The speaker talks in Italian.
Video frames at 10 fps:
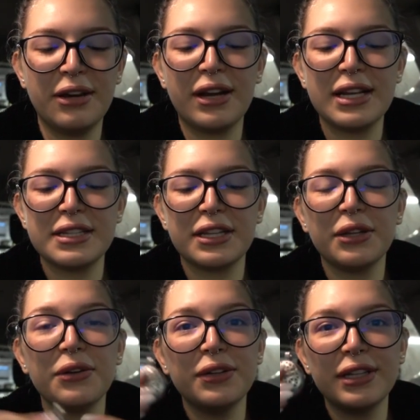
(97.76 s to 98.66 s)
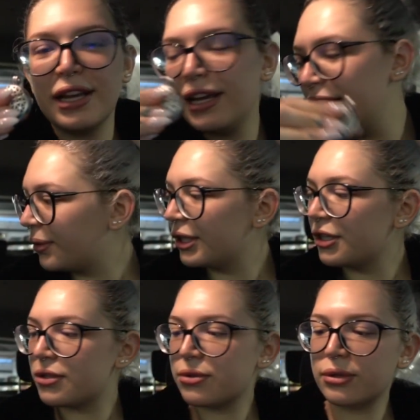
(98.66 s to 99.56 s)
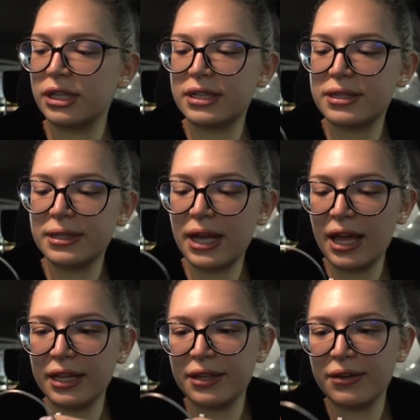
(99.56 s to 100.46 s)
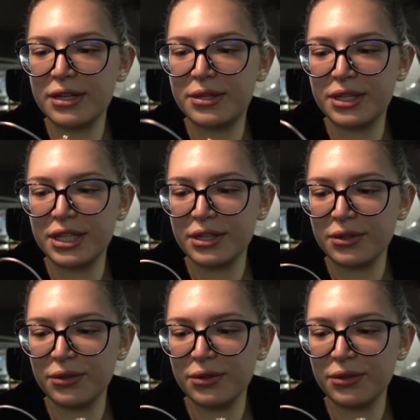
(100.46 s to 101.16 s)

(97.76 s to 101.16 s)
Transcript: e ora si chiude quindi Juliz niente non è successo